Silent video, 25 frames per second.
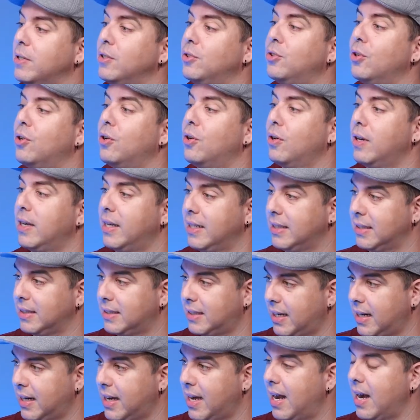pues yo
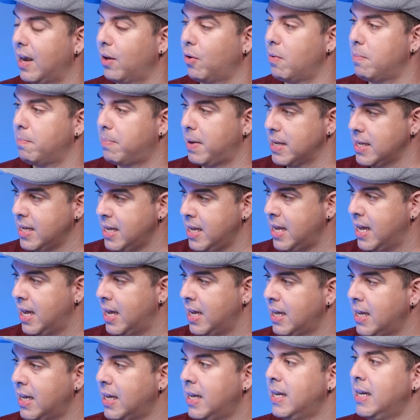entré a la
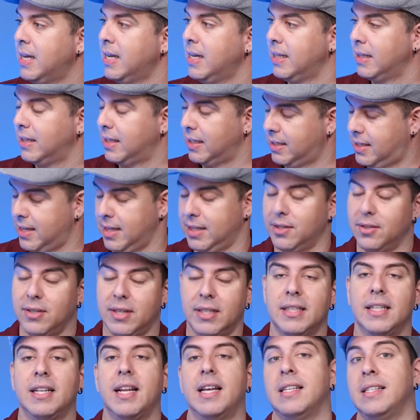compañía diciendo
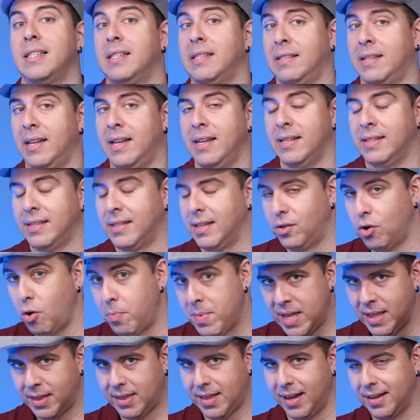que tenía 16, no
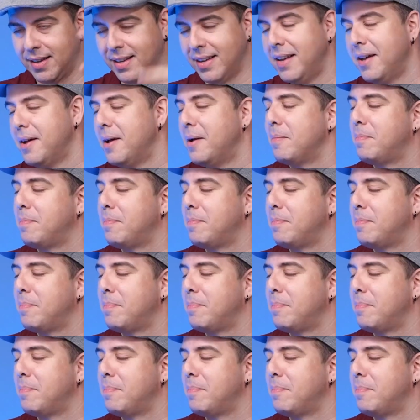mientan.